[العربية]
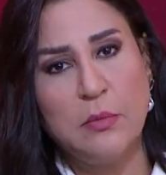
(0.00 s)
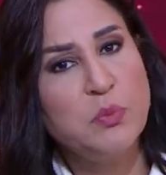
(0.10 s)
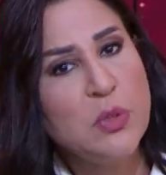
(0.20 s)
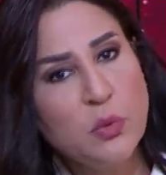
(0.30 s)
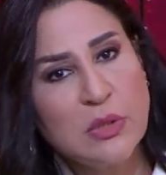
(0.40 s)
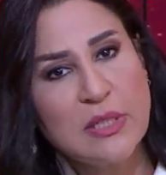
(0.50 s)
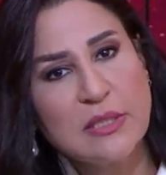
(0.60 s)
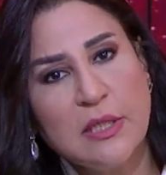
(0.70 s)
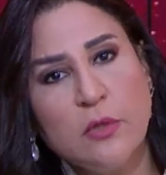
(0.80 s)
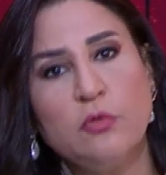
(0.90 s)
ب
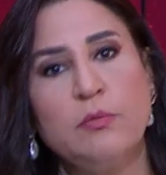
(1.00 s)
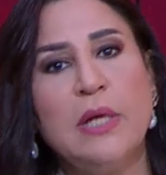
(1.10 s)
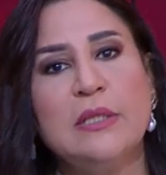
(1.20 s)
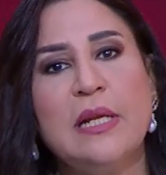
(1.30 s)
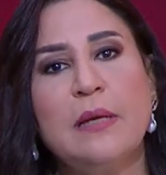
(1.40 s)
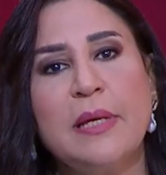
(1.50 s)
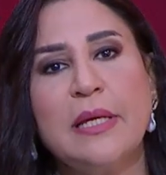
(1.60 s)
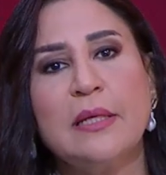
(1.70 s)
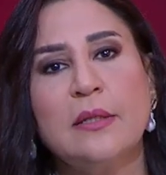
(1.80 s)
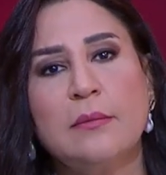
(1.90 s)
230 وفي بعض
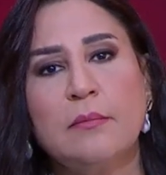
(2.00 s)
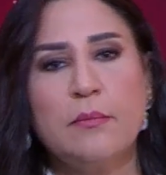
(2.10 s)
الاماكن